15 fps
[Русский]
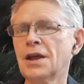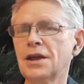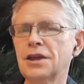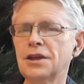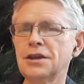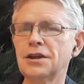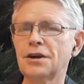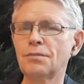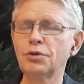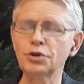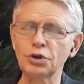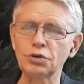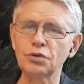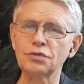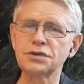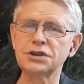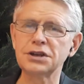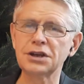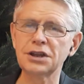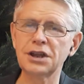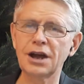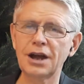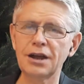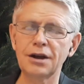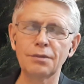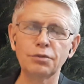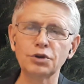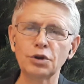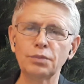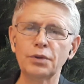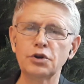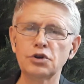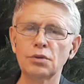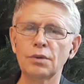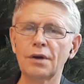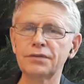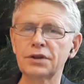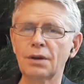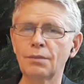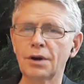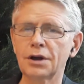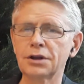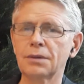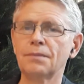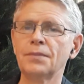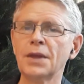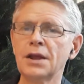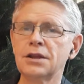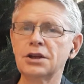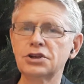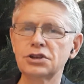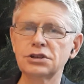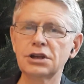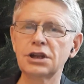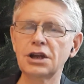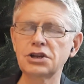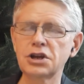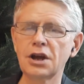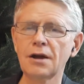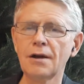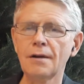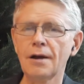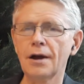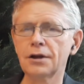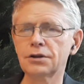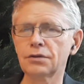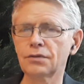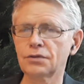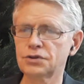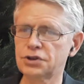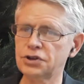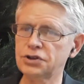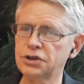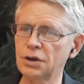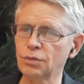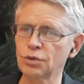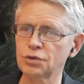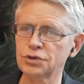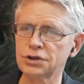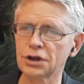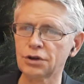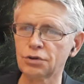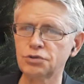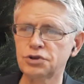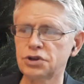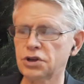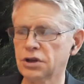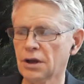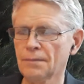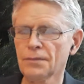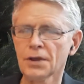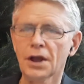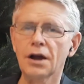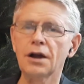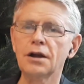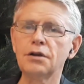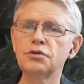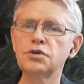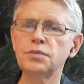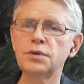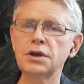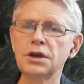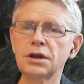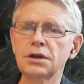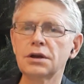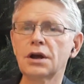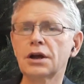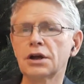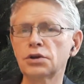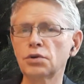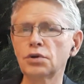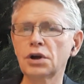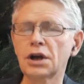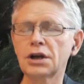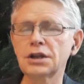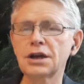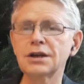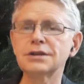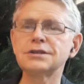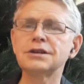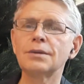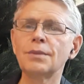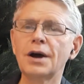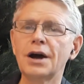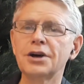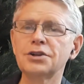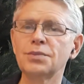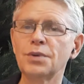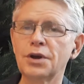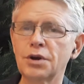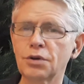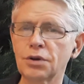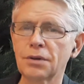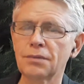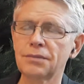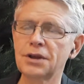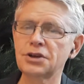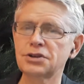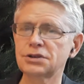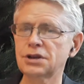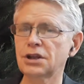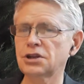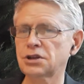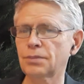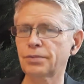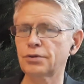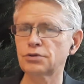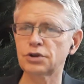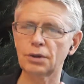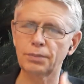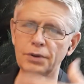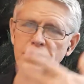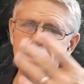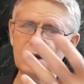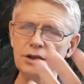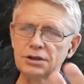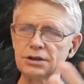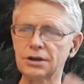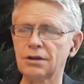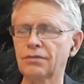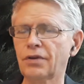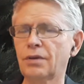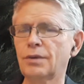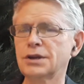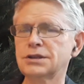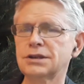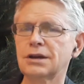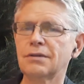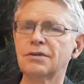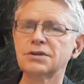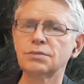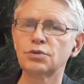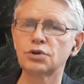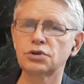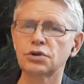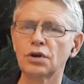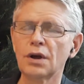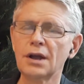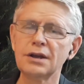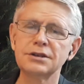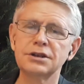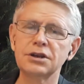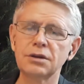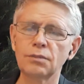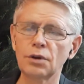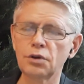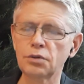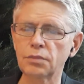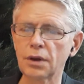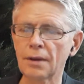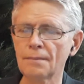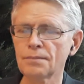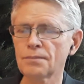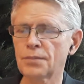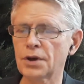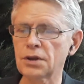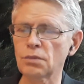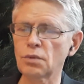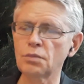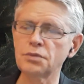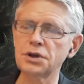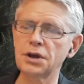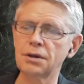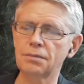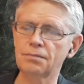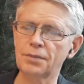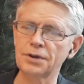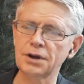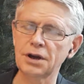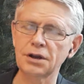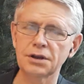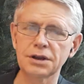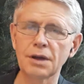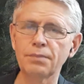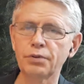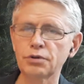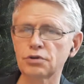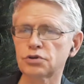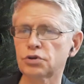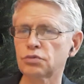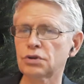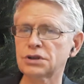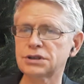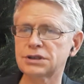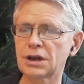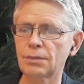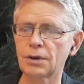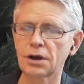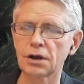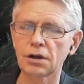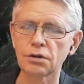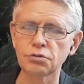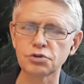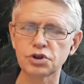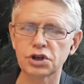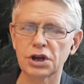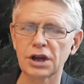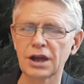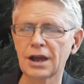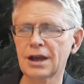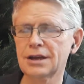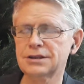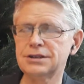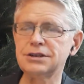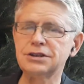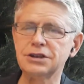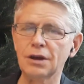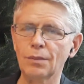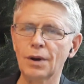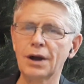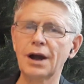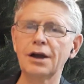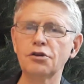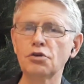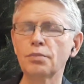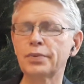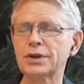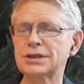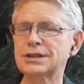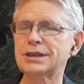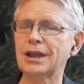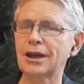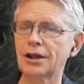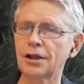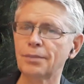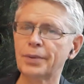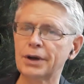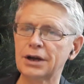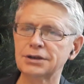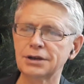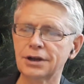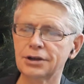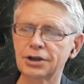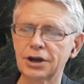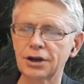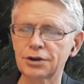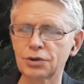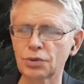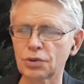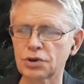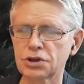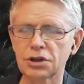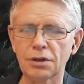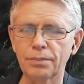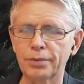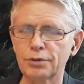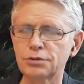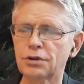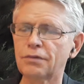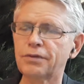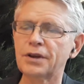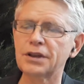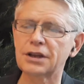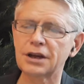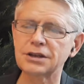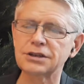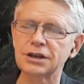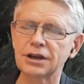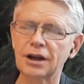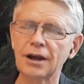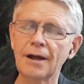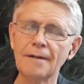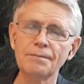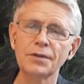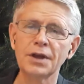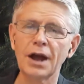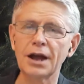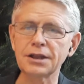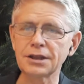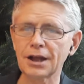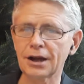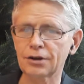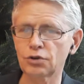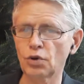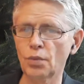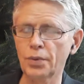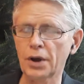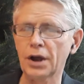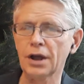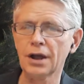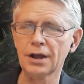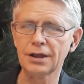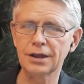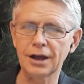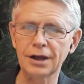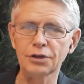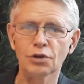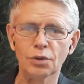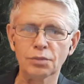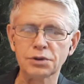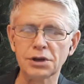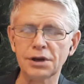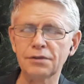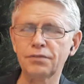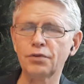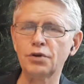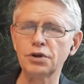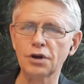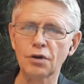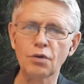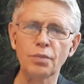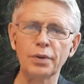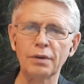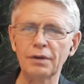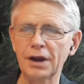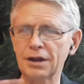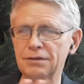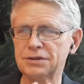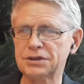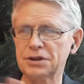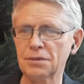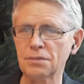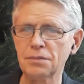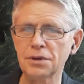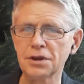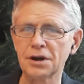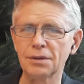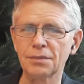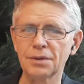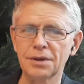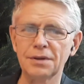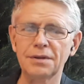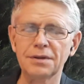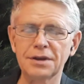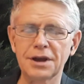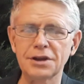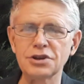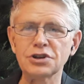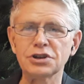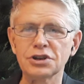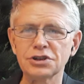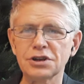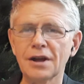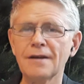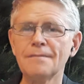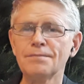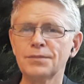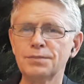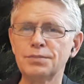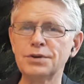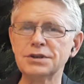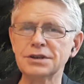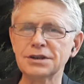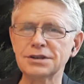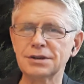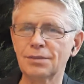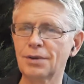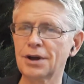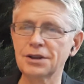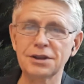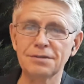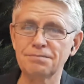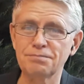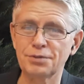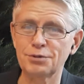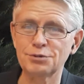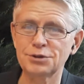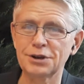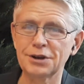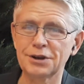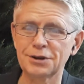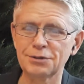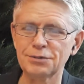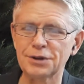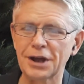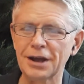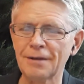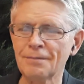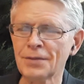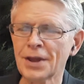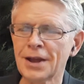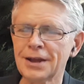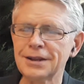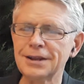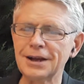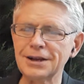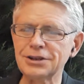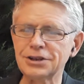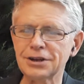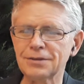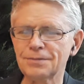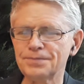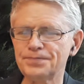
И работает он всегда, и работает причем автоматом. Наша задача эту систему загрузить а, людьми, которых она сама отберет. Наша задача просто поделиться информацией и возможностью с этими людьми. Поэтому мне понравилось, я понял, что у нас самая лучшая система. Как ее представил и показал Андрей Артурович, это просто фантастика. Одна кнопка на одном телефоне управляет всем миром и, конечно же, бизнесом. Это просто круто. Дальше.